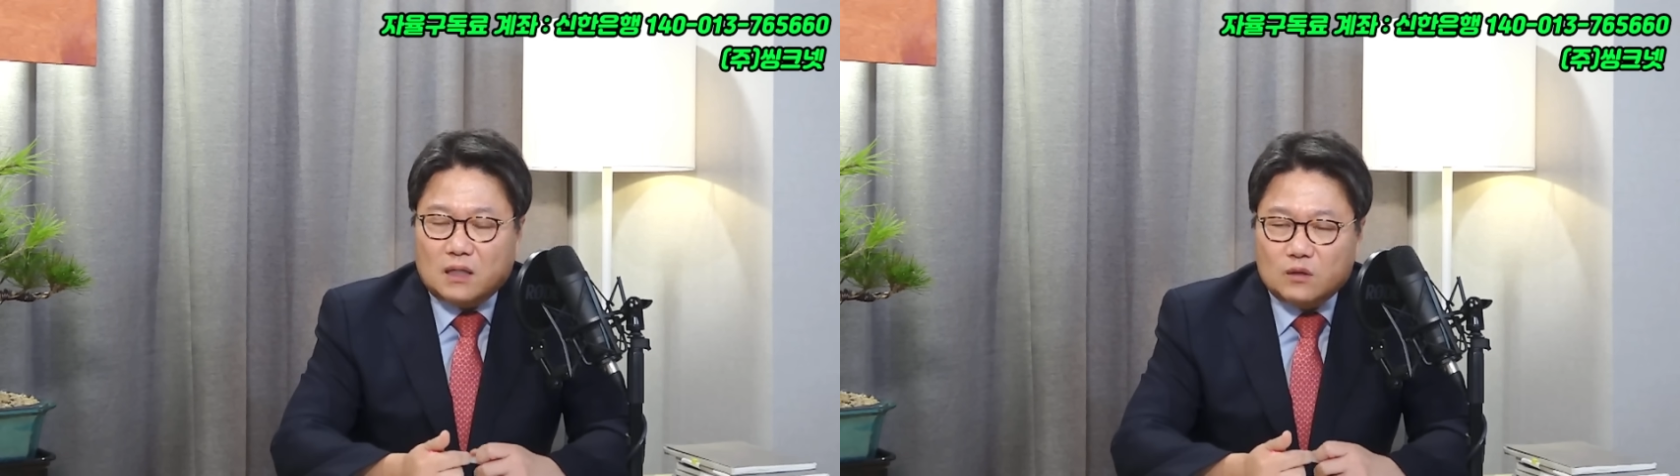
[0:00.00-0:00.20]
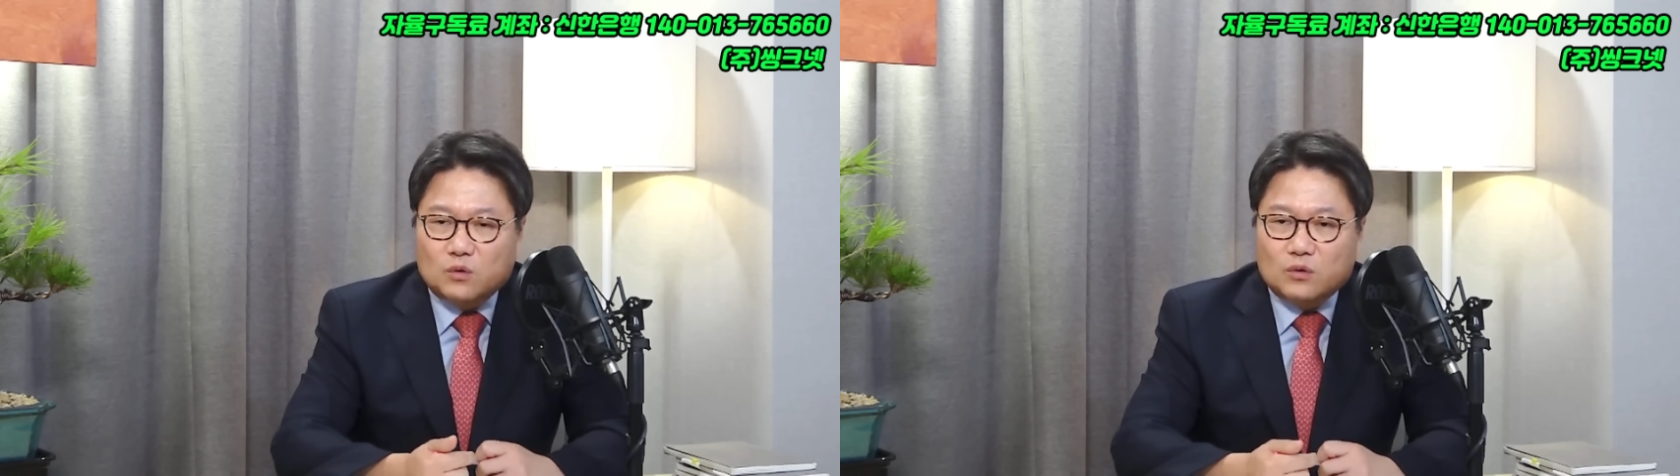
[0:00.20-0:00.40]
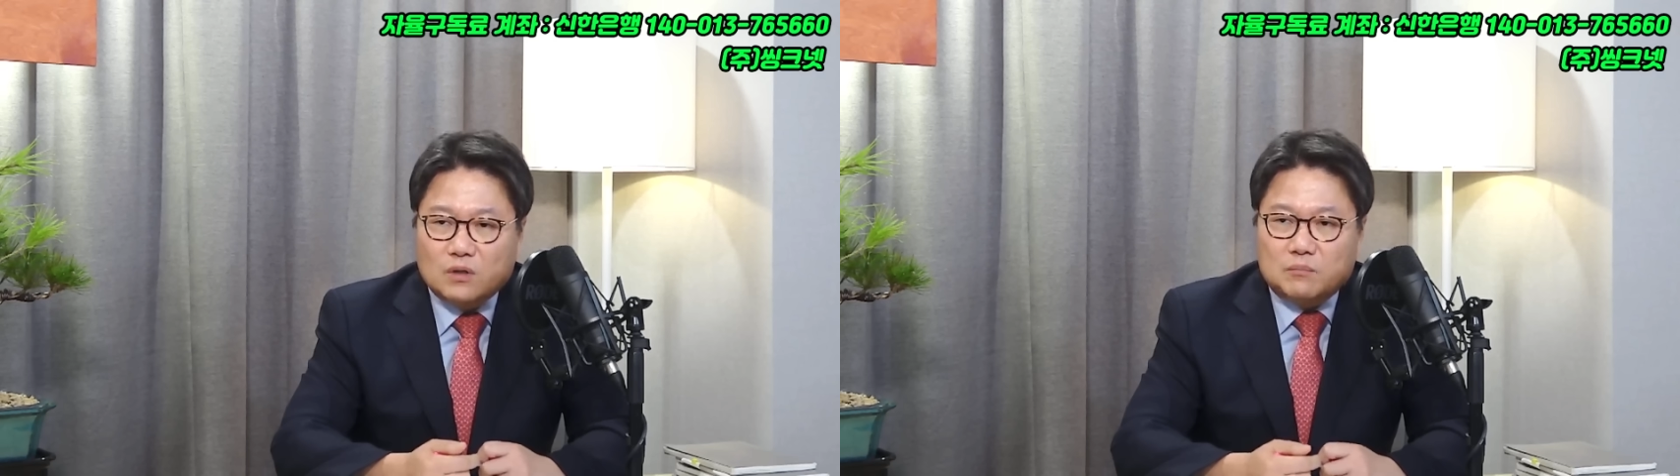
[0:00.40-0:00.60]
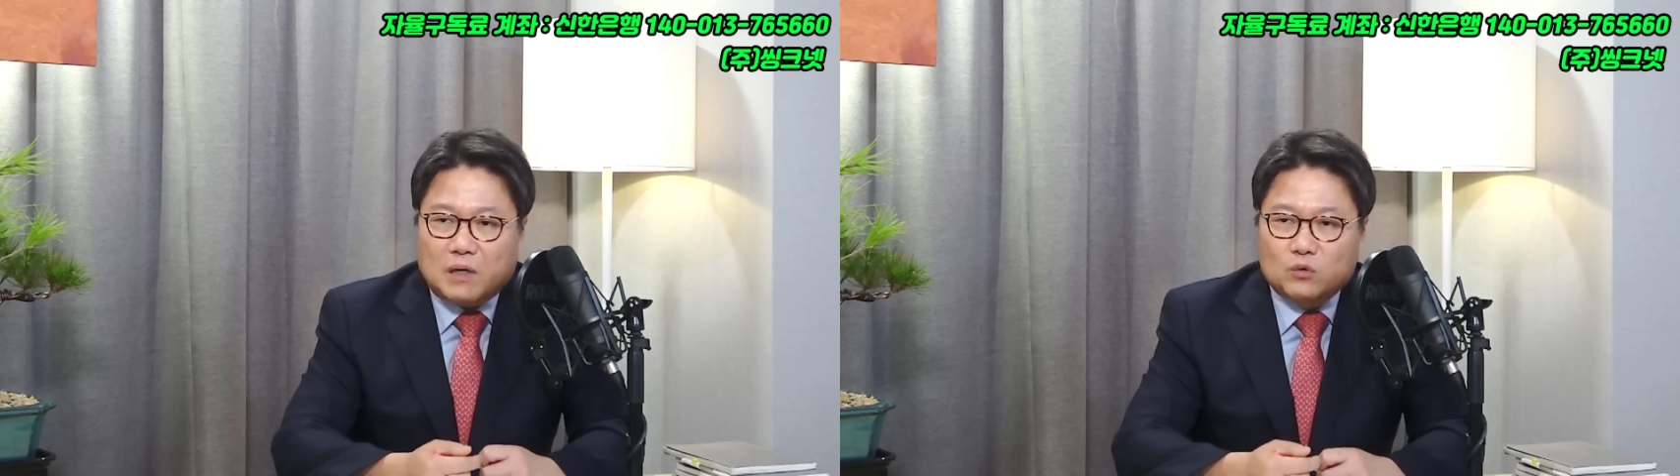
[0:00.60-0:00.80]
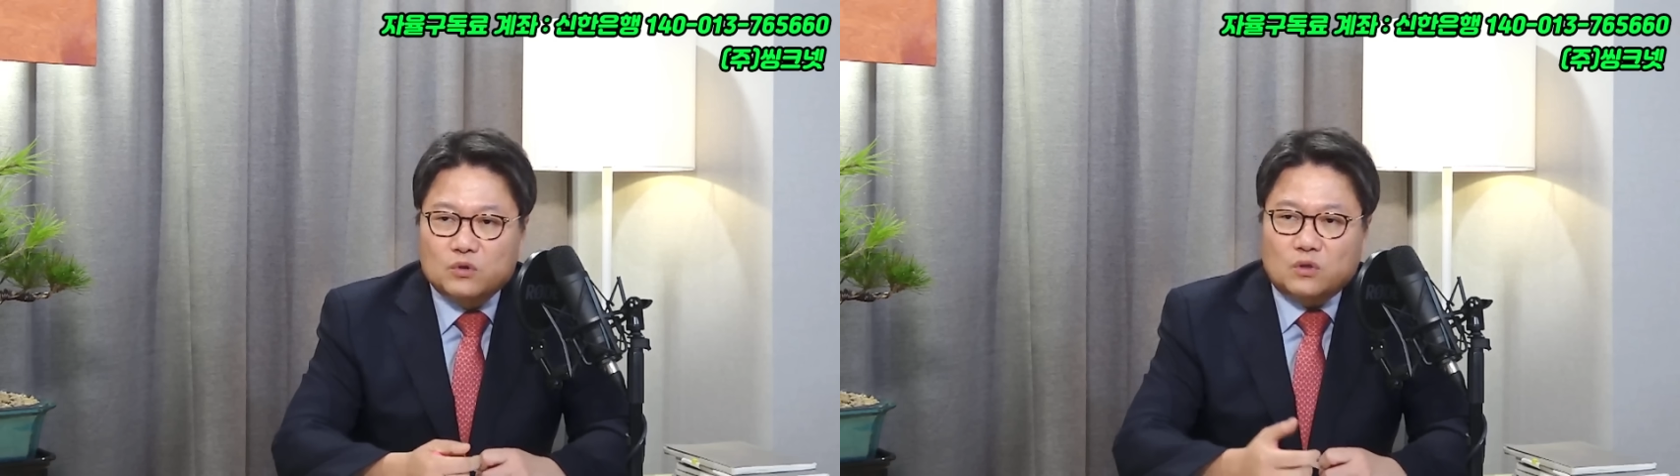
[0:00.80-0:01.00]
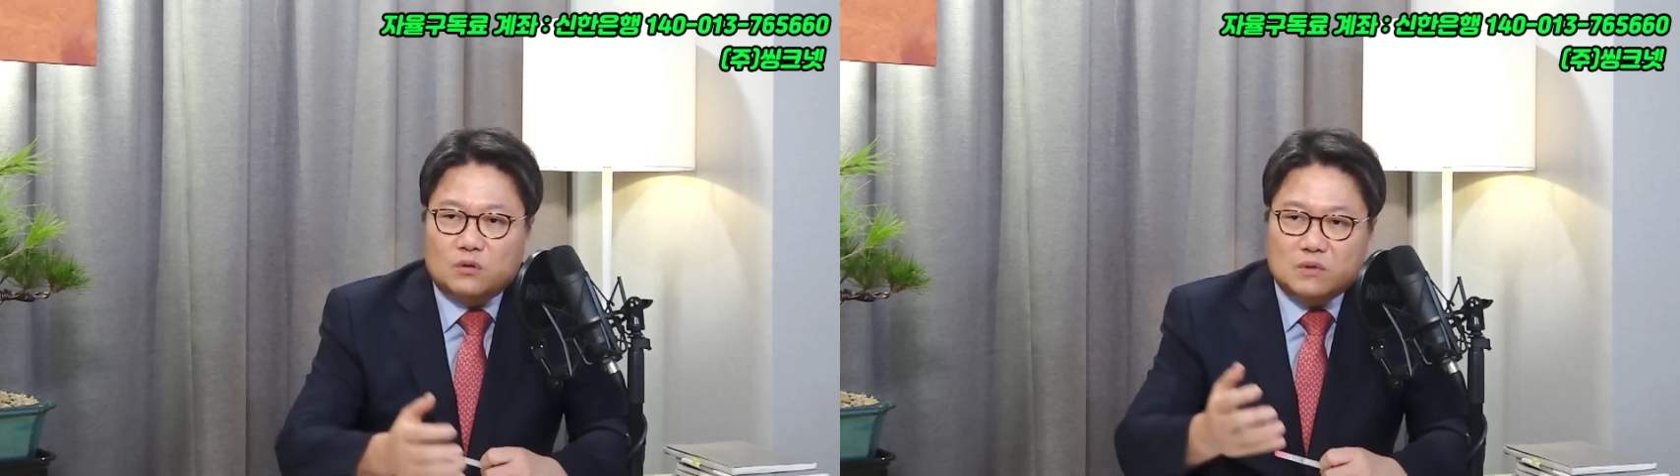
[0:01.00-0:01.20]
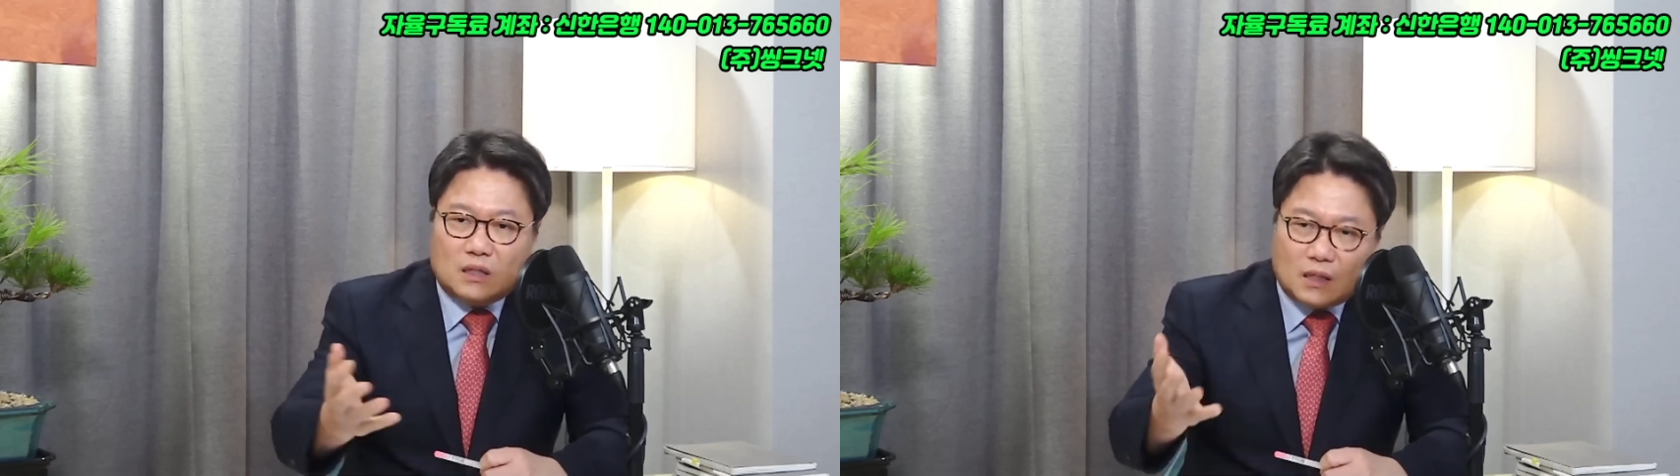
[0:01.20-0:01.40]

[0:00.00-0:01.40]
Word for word: 계속 그 파도처럼 이렇게